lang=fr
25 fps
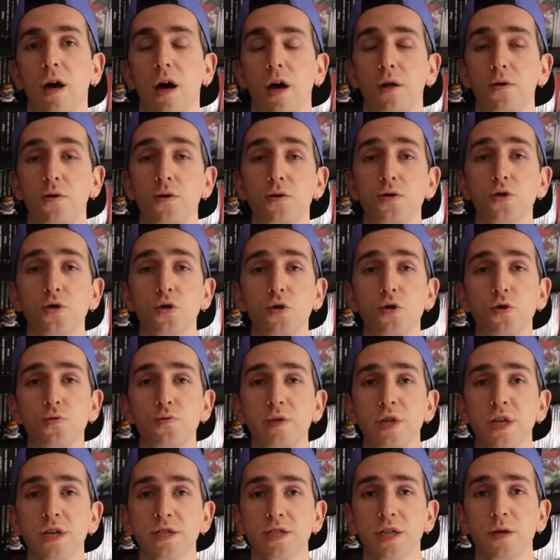Un autre jeu
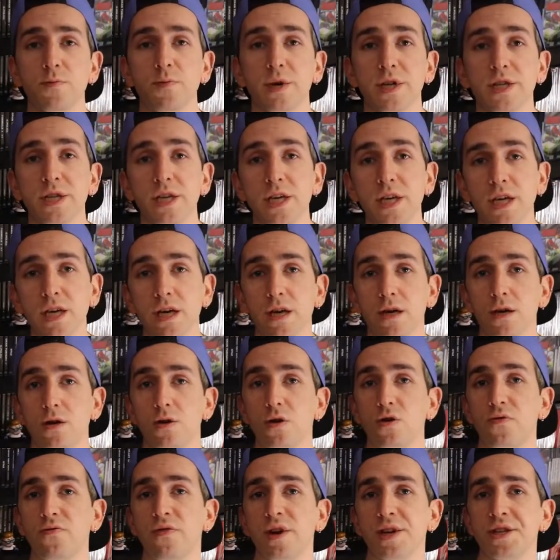bien sympathique,
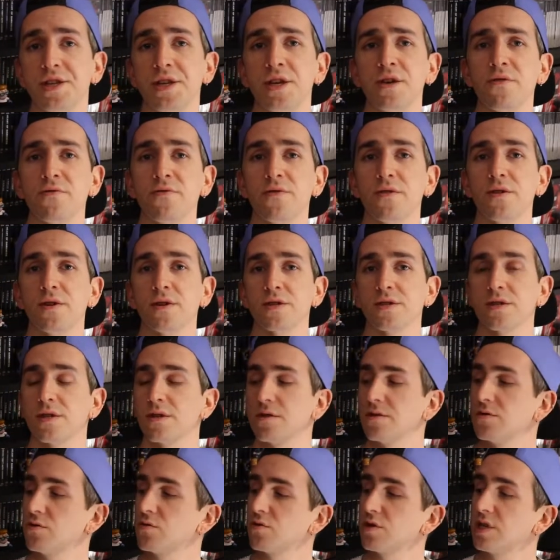le Fighting
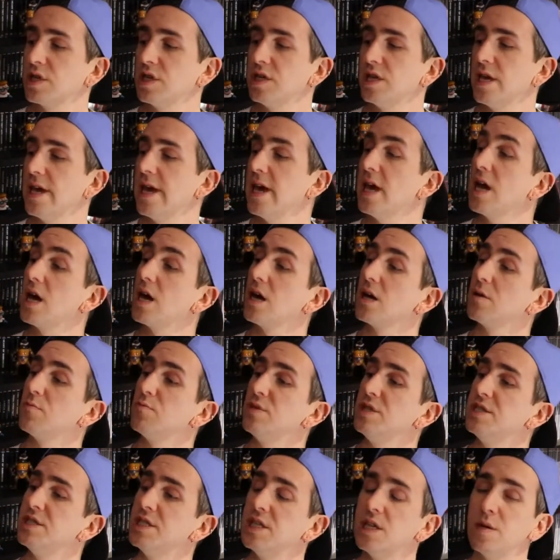Force, donc qui est un
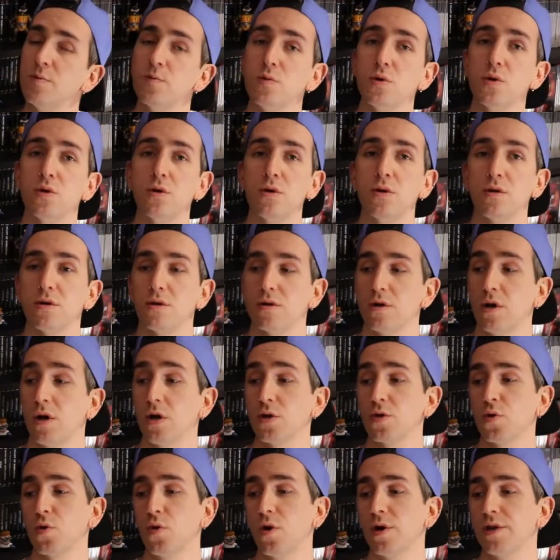beat'em all euh,
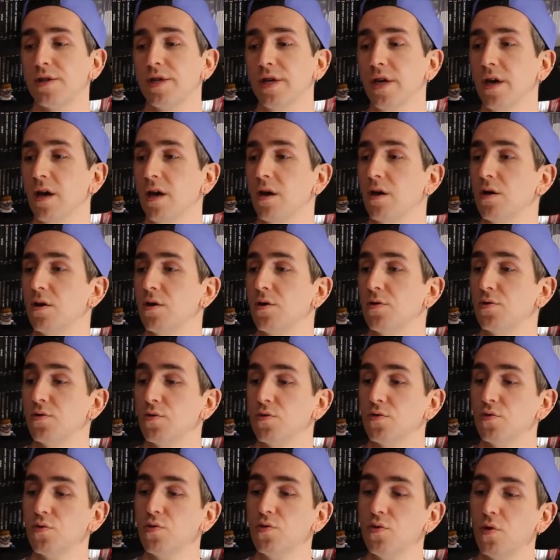en 3D
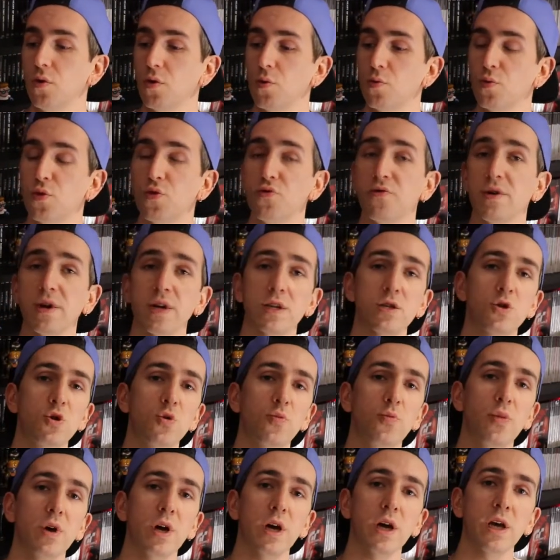où on pouvait
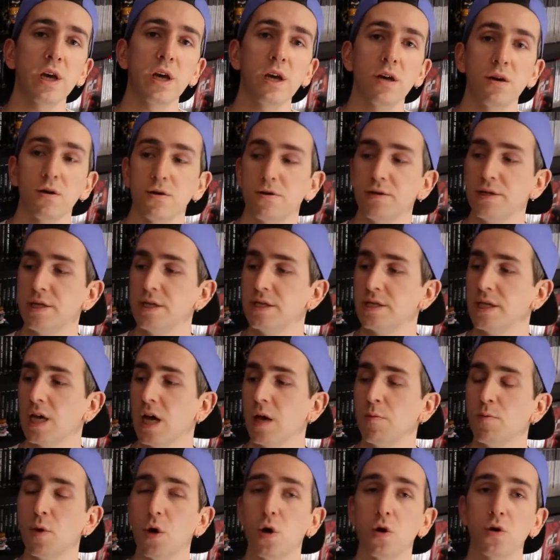récupérer des
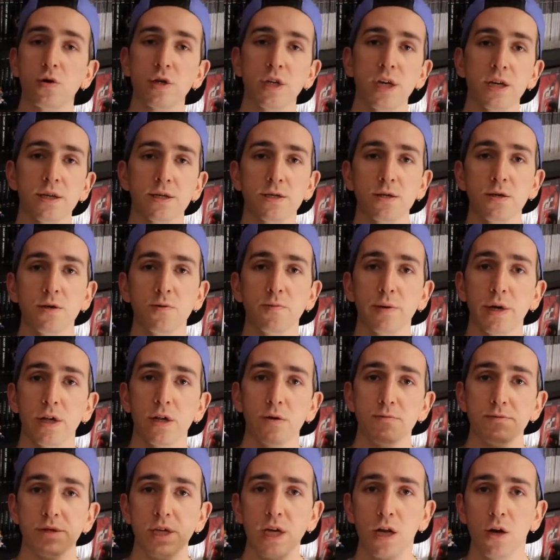armes en cassant
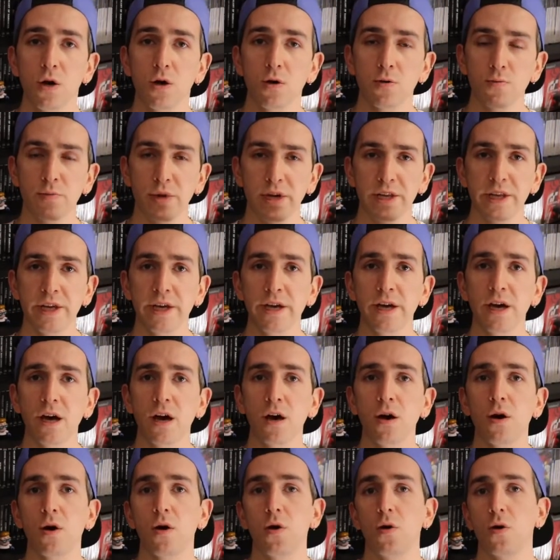par exemple des
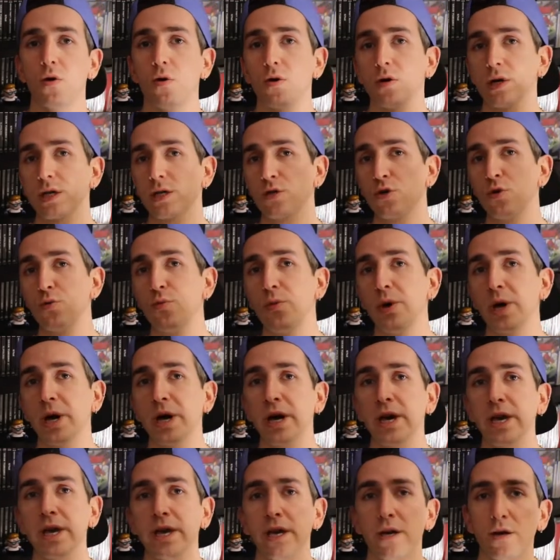lampadaires, on
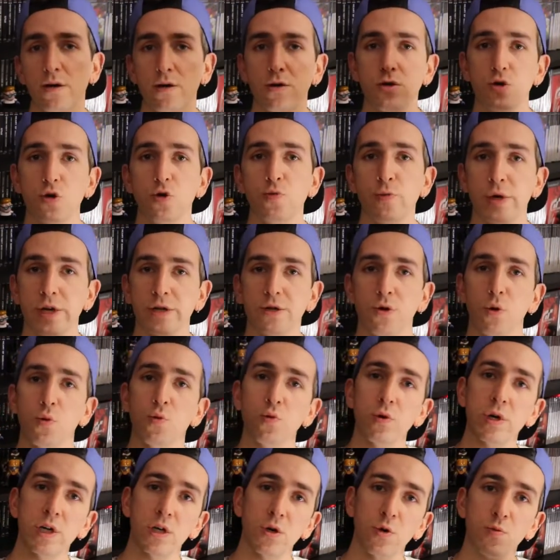récupérait le
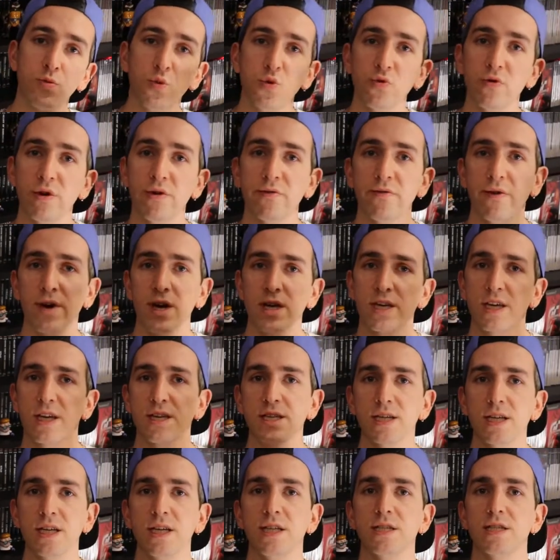bâton et on pouvait
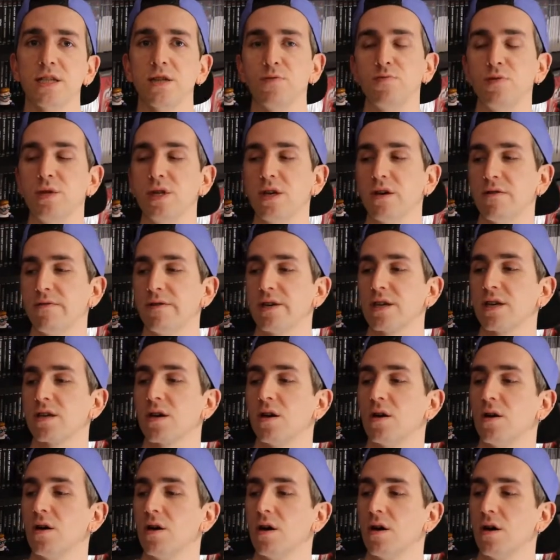fracasser les ennemis avec.